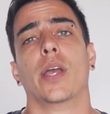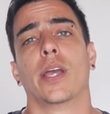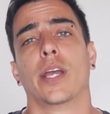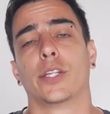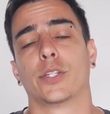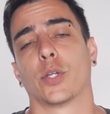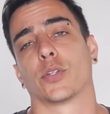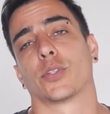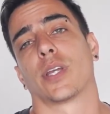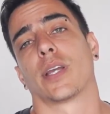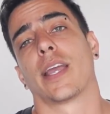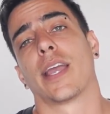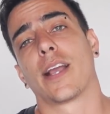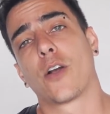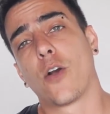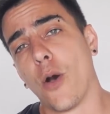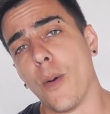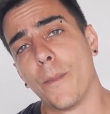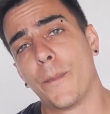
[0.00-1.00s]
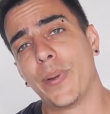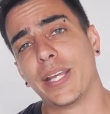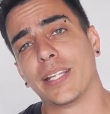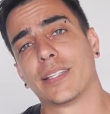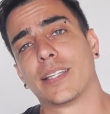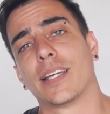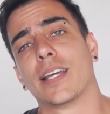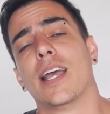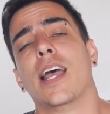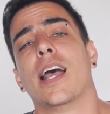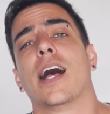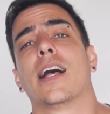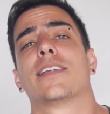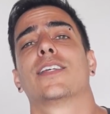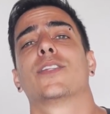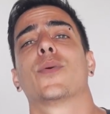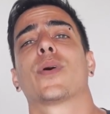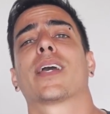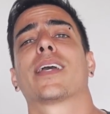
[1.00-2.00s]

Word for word: Entonces, compite haciendo